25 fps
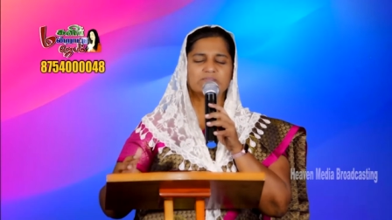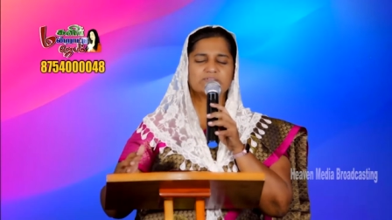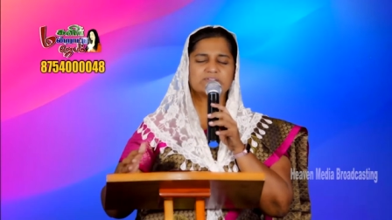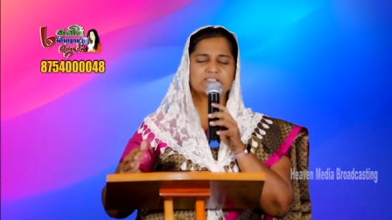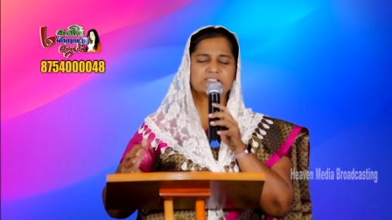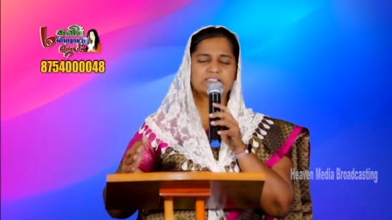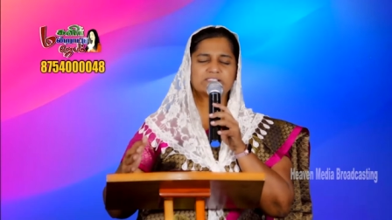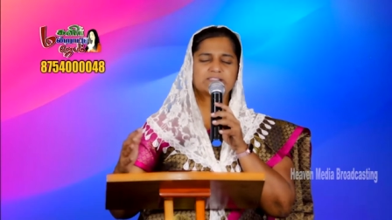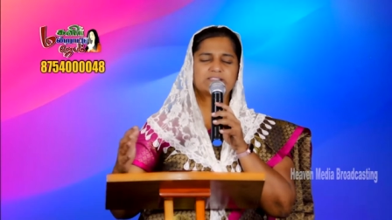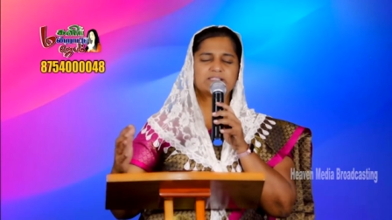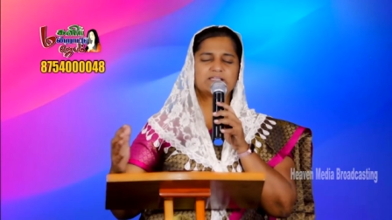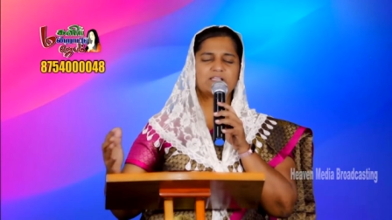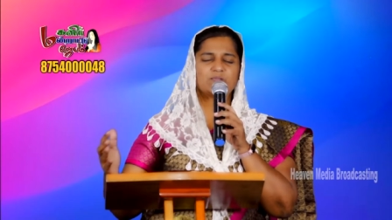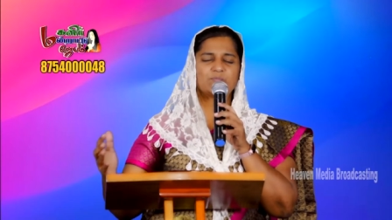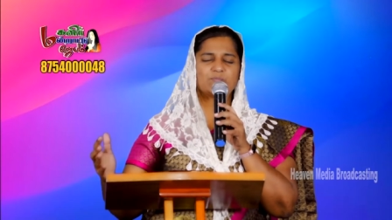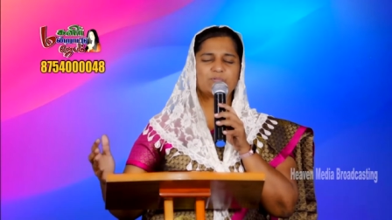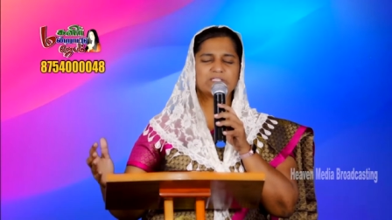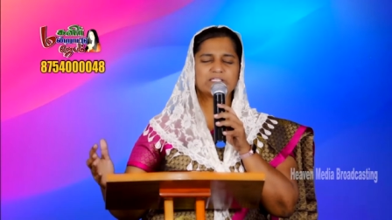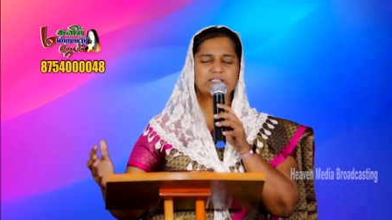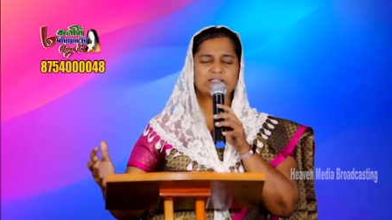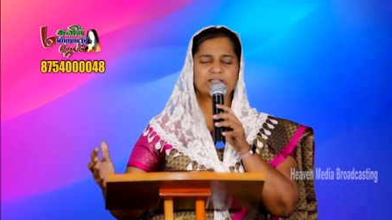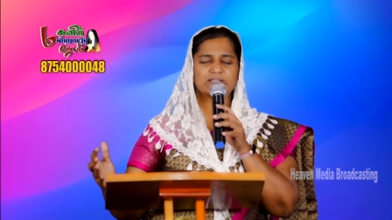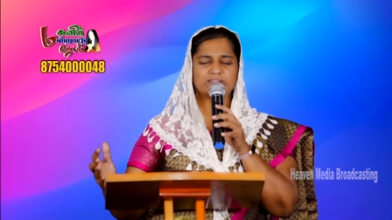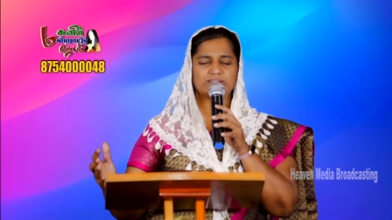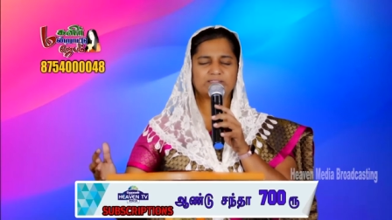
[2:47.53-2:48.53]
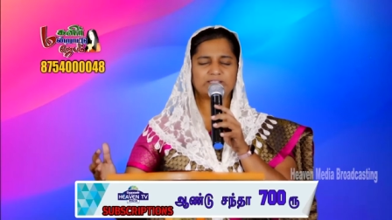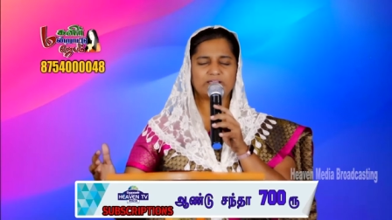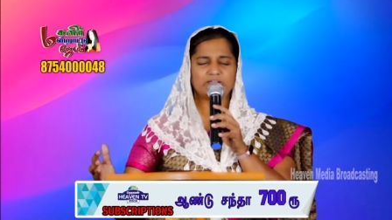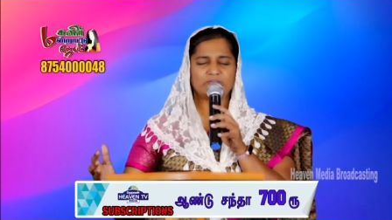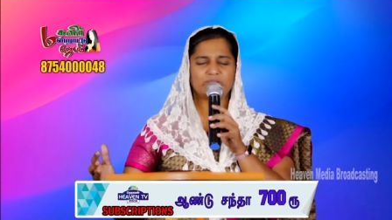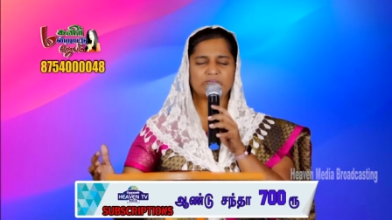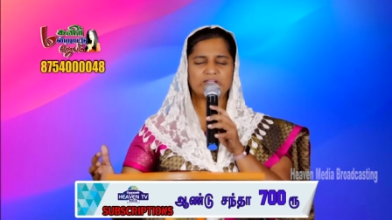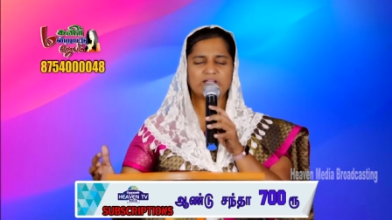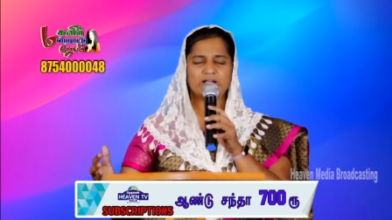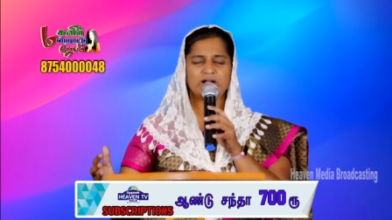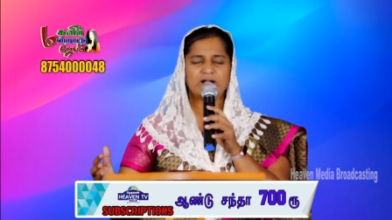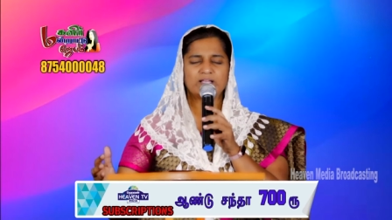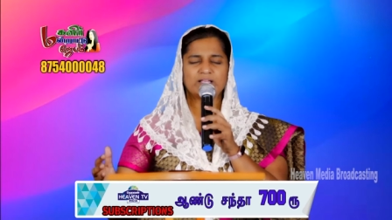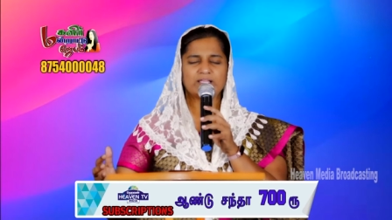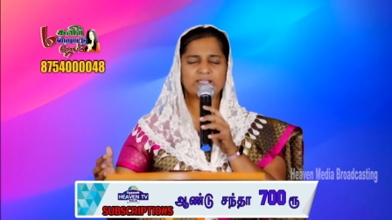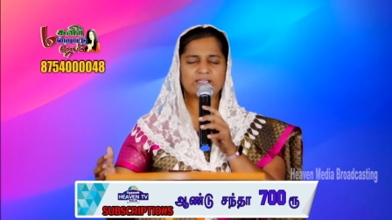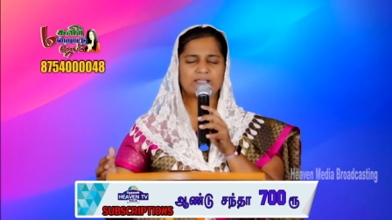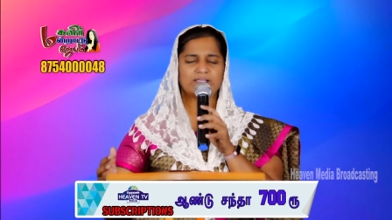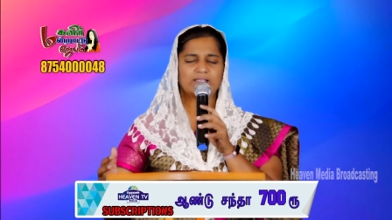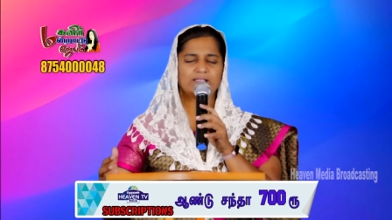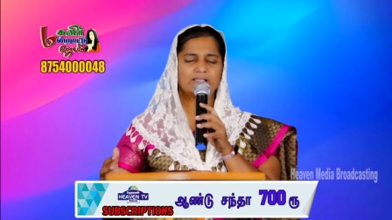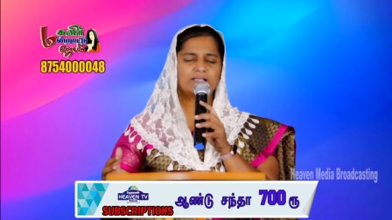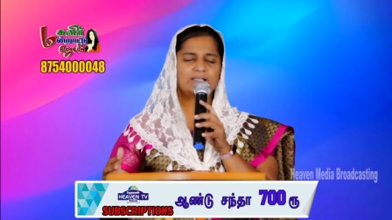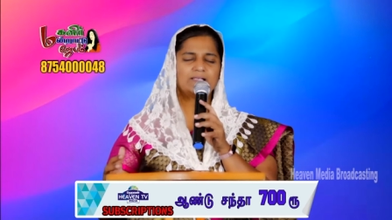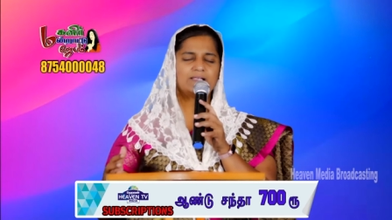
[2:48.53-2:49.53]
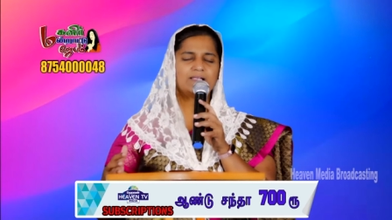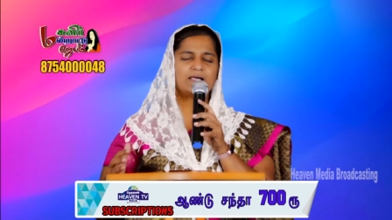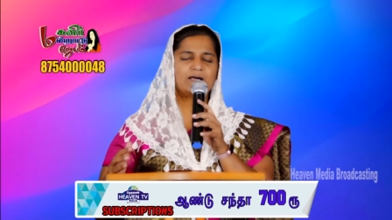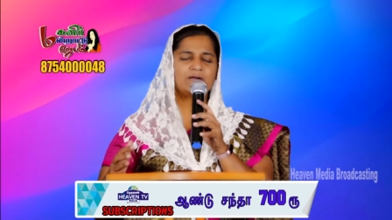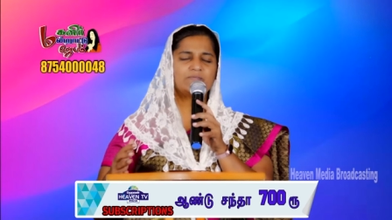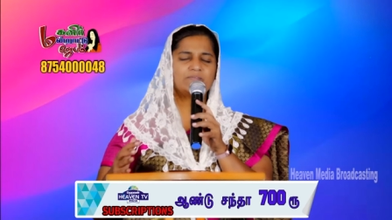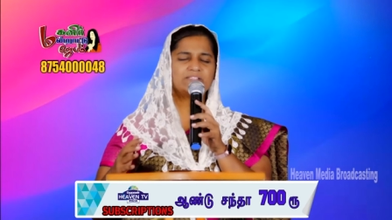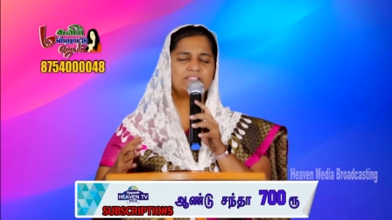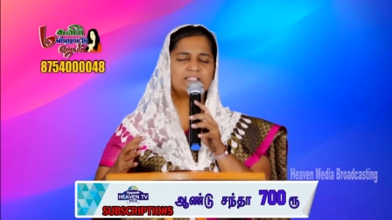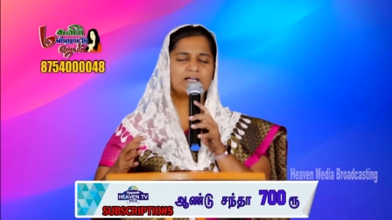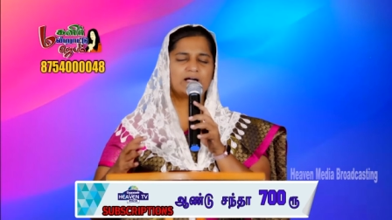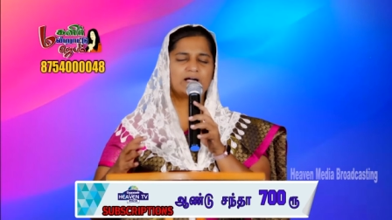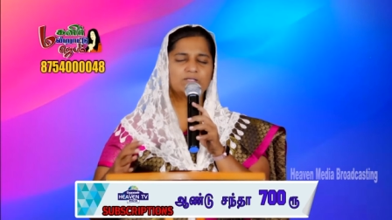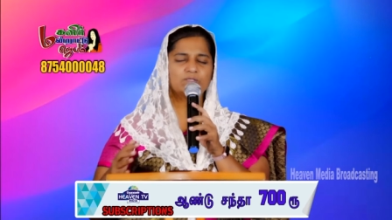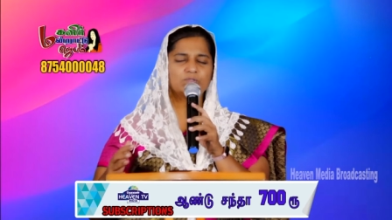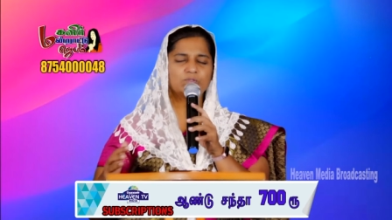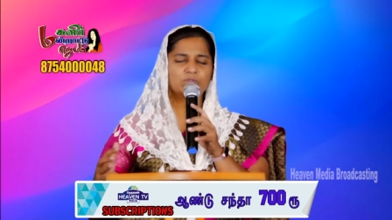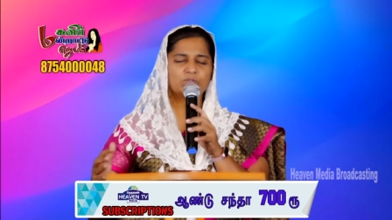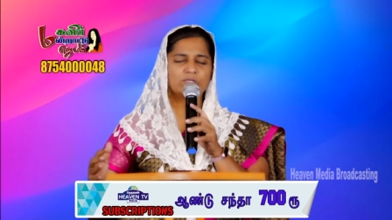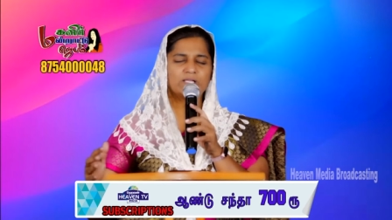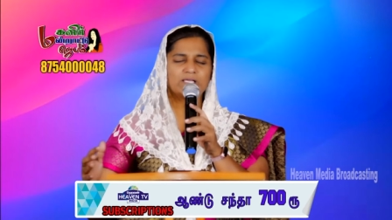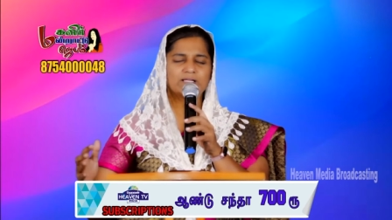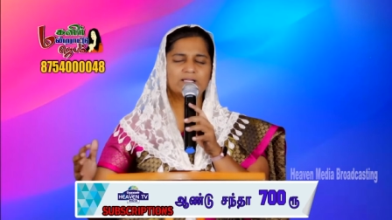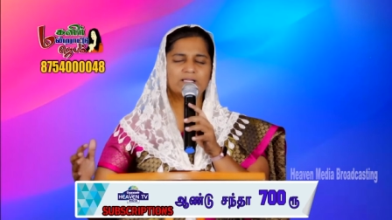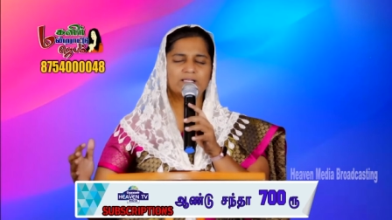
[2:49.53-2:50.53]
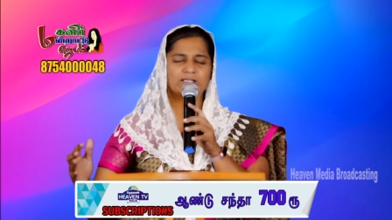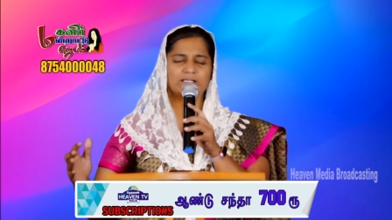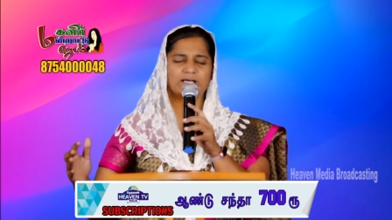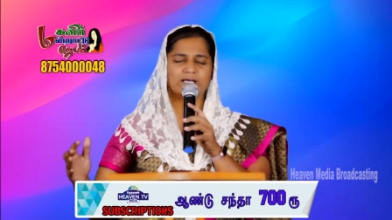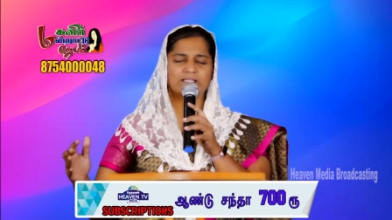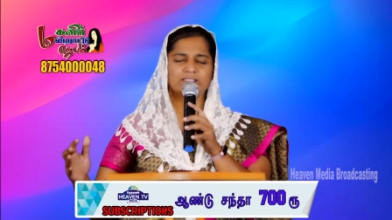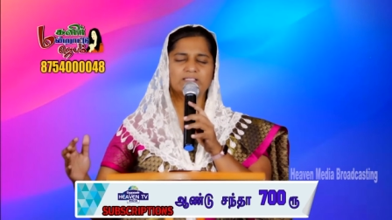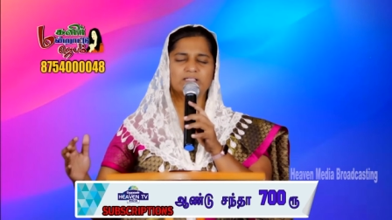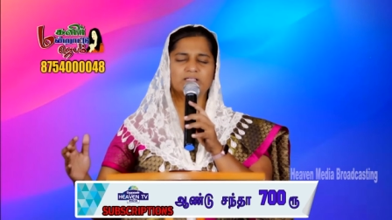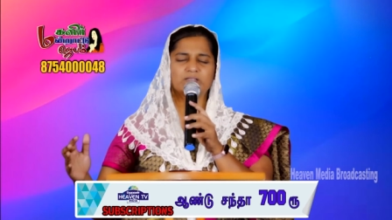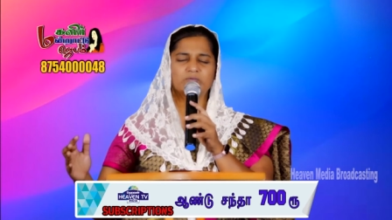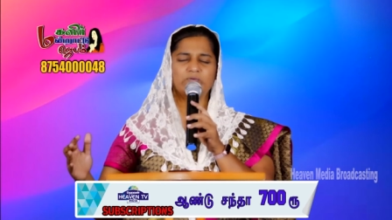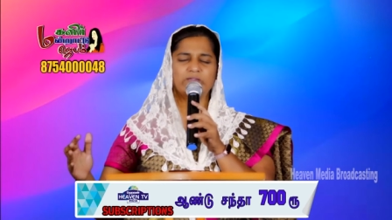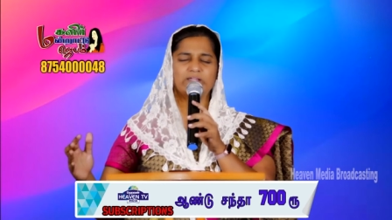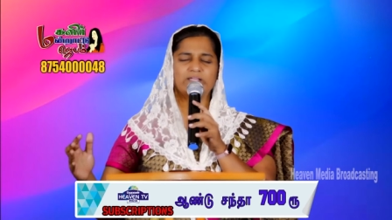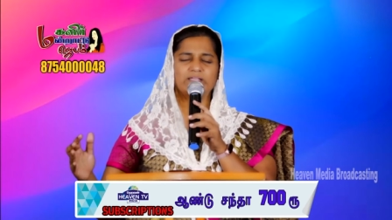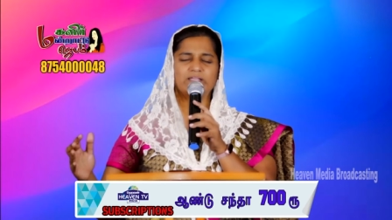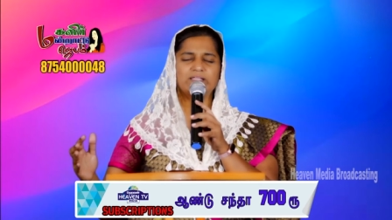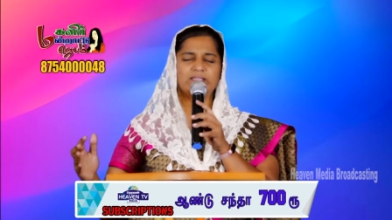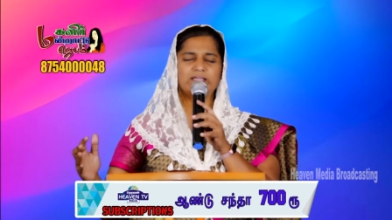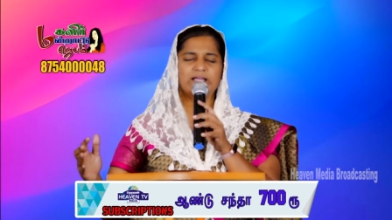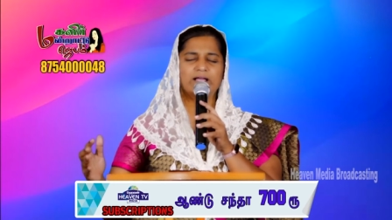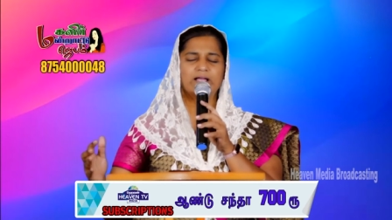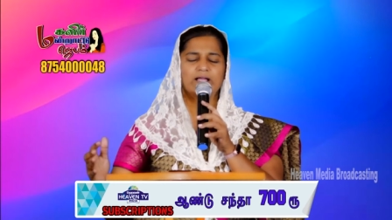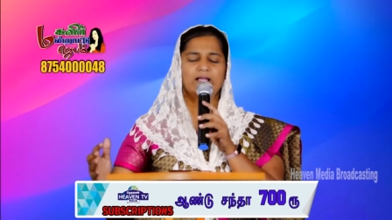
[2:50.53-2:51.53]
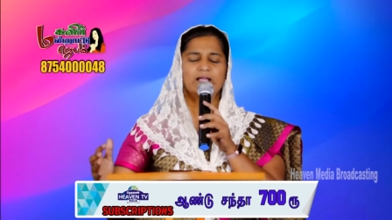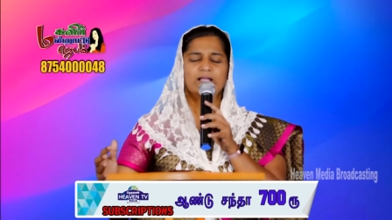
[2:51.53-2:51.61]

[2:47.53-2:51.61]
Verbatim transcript: விஸ்தரிப்பதற்கு தேவையான எல்லாவித அனுகூலங்கள் அதற்கு வேண்டிய